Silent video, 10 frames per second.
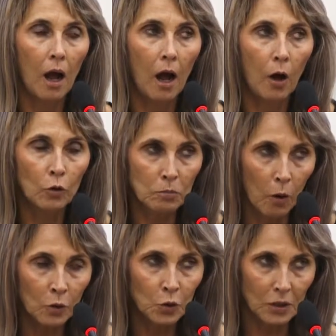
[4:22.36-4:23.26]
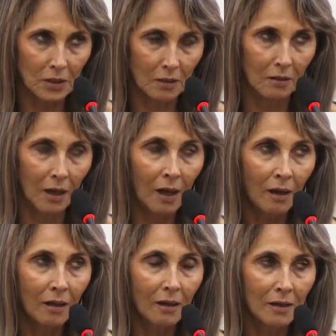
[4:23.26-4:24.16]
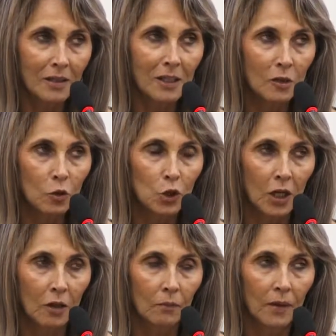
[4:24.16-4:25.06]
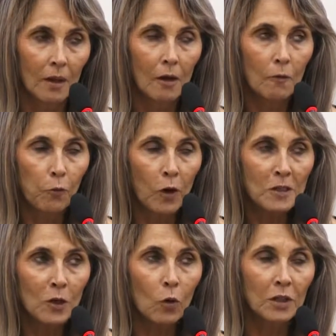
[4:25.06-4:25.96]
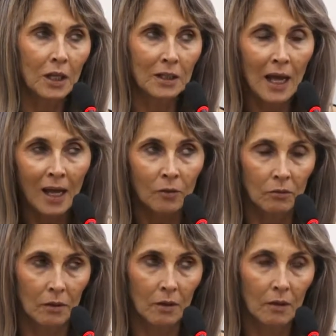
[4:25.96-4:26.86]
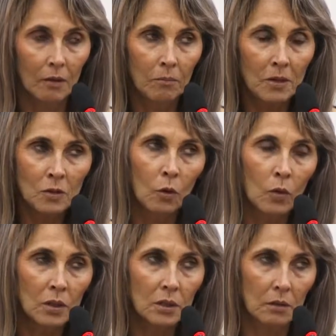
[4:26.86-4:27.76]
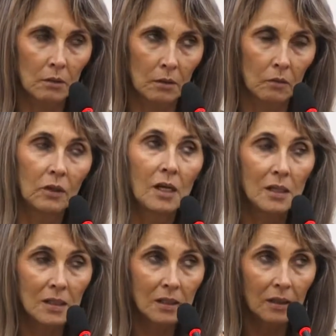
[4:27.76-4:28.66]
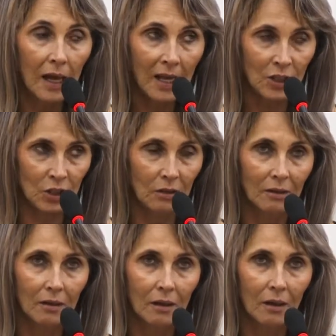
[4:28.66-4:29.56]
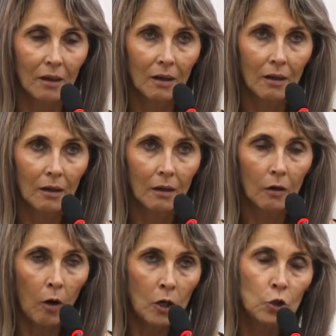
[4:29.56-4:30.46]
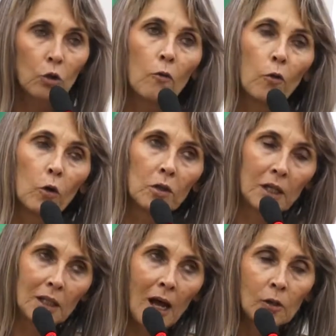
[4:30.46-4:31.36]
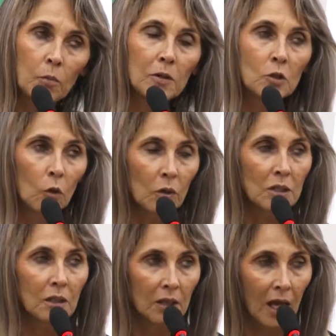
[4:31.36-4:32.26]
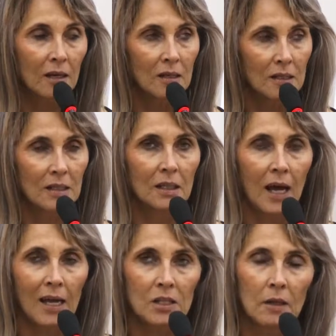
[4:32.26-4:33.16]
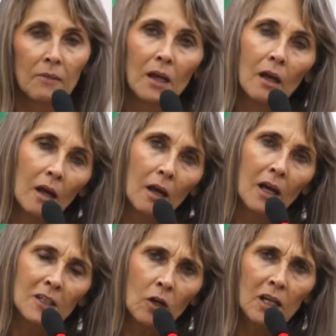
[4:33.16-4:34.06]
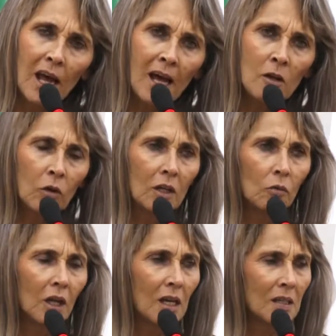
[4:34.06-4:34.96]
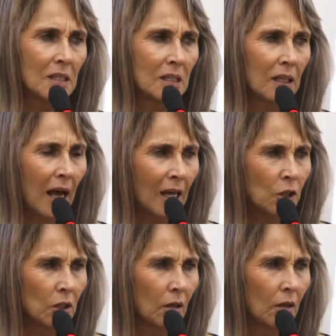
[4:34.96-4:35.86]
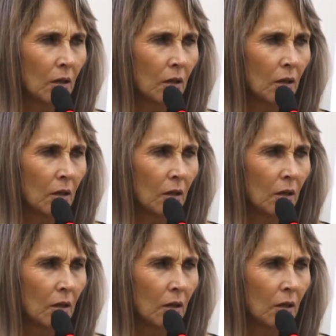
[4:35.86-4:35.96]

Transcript: aos montes, né? Nesse início de ano, foi se contratado pessoas que não têm necessidade. Lógico que foi contratado pessoas que têm necessidades. Exonere o que não tem necessidade.